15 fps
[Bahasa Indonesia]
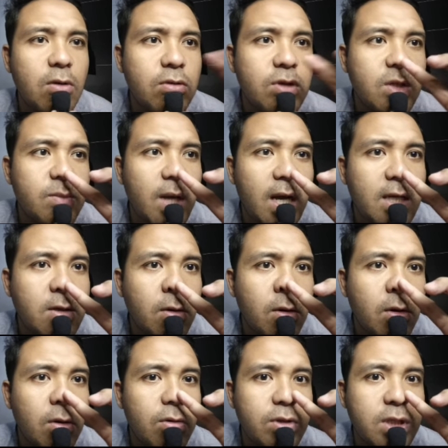luci biasa
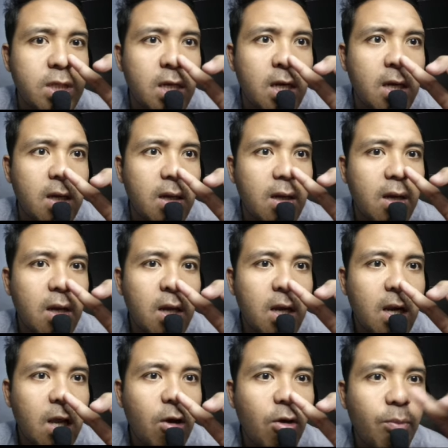kalau luci yang
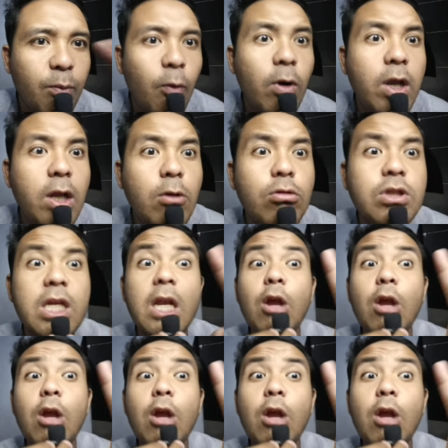leop. Oh ini luci